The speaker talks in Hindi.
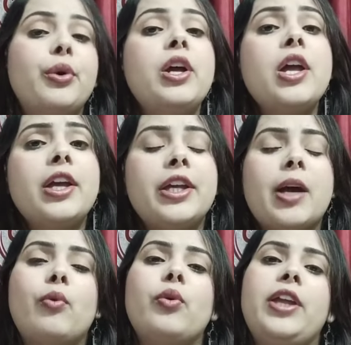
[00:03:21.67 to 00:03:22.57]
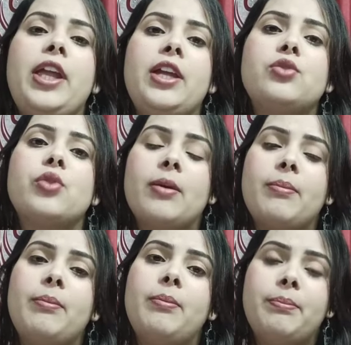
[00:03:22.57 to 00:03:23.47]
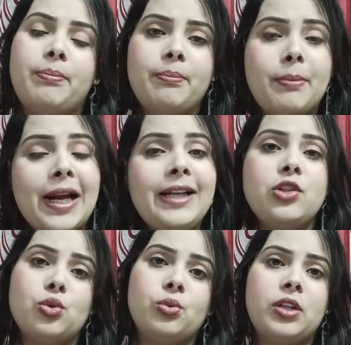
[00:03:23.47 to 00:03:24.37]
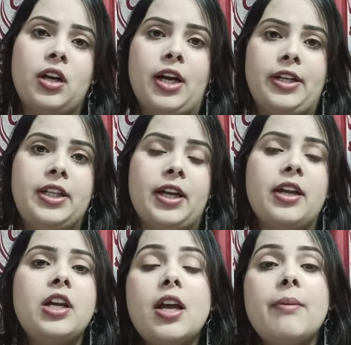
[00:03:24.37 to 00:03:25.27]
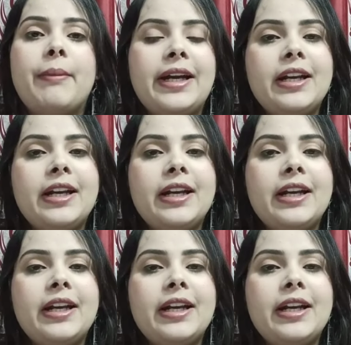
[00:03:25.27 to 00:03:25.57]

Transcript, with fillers: हूँ कि आपको एक जो है बेल्ट ज़रूर लगानी है बेल्ट